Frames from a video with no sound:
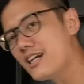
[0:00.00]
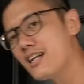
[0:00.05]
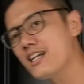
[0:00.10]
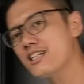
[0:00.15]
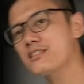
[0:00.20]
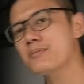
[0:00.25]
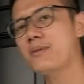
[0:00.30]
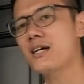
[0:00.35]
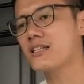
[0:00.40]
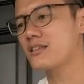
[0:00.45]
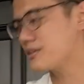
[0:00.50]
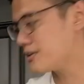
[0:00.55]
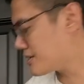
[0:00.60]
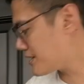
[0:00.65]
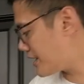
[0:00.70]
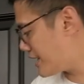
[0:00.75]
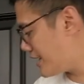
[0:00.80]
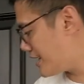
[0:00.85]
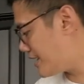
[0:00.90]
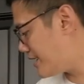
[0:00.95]
adalah smart lock
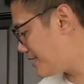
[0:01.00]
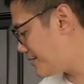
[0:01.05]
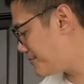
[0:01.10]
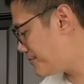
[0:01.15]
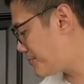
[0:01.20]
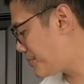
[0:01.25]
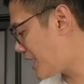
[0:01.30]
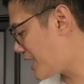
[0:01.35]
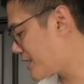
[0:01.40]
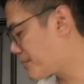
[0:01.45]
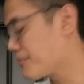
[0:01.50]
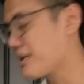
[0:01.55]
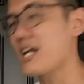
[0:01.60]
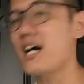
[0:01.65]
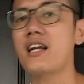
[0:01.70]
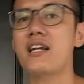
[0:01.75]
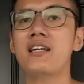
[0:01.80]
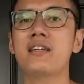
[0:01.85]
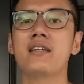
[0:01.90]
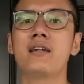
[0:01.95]
yang paling
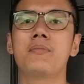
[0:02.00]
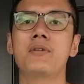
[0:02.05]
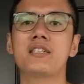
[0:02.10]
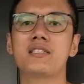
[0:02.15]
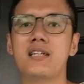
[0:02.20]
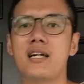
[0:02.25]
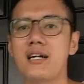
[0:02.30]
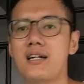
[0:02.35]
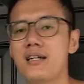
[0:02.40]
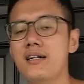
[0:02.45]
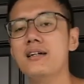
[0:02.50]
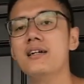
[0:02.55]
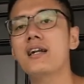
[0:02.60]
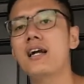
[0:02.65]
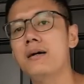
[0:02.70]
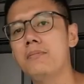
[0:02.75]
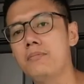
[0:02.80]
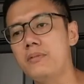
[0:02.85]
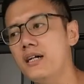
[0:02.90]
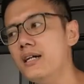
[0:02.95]
menarik zaman sekarang.
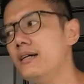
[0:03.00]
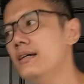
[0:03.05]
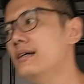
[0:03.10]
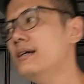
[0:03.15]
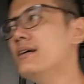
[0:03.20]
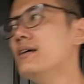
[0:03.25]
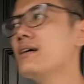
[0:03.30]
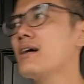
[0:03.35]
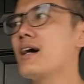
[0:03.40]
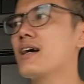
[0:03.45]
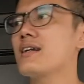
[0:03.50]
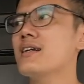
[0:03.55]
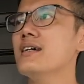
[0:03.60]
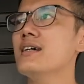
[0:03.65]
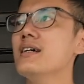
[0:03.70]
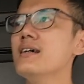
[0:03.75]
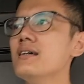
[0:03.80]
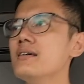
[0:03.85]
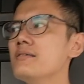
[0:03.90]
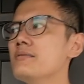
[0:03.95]
Kenapa? Karena
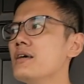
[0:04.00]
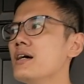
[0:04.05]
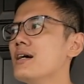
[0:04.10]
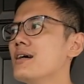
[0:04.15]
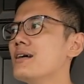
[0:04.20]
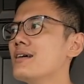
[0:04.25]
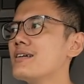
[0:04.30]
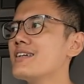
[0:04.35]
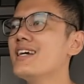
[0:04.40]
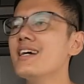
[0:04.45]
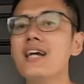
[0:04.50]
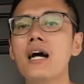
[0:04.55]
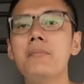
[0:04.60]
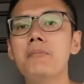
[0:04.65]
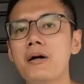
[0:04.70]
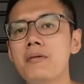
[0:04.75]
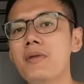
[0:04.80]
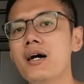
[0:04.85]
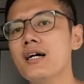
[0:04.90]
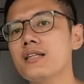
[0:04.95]
uh, dia
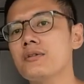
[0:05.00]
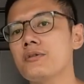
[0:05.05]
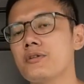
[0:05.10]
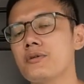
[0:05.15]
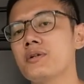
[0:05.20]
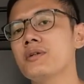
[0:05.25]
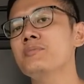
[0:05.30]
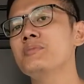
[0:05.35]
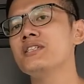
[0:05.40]
gampang banget teman-teman